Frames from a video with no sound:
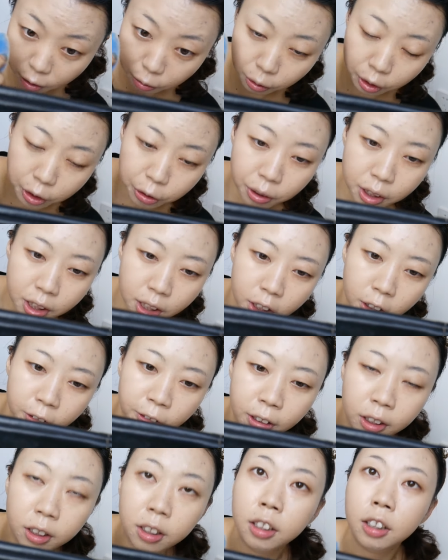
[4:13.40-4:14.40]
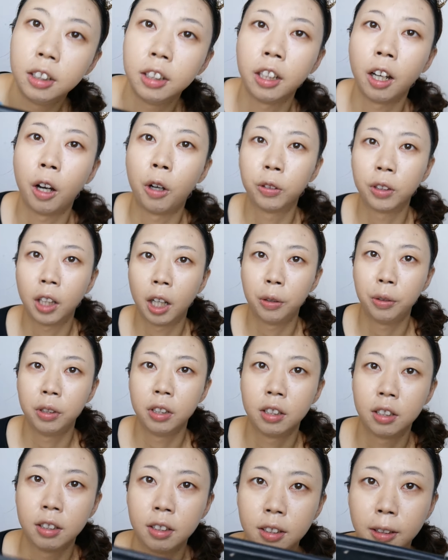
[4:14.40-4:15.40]
我以为这个粉底条它会
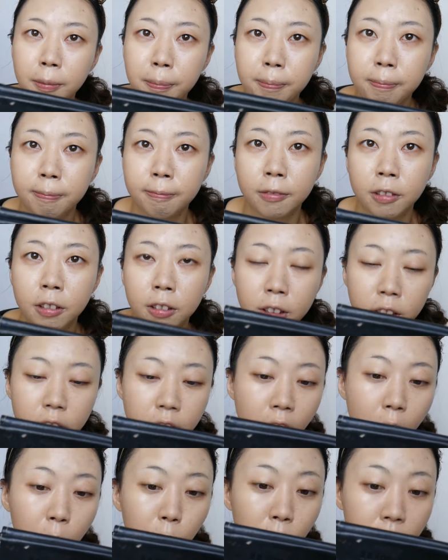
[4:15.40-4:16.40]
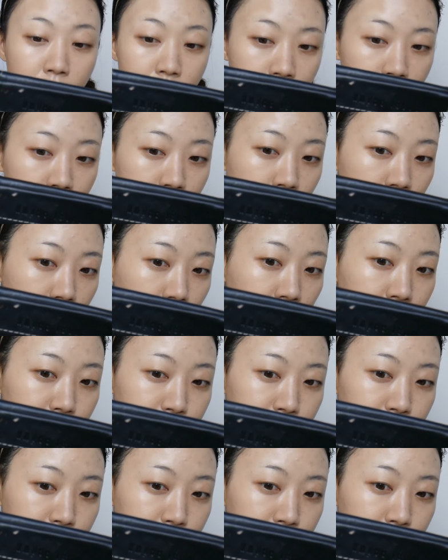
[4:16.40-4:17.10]
是哑光型的，